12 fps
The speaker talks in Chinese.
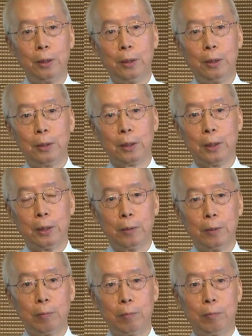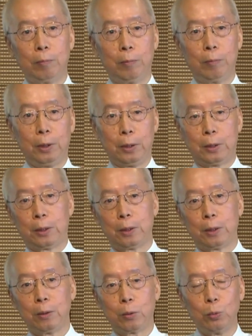这个一个
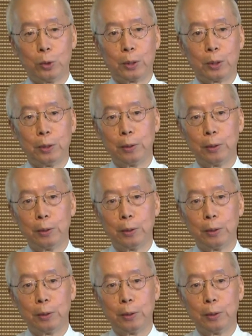助词，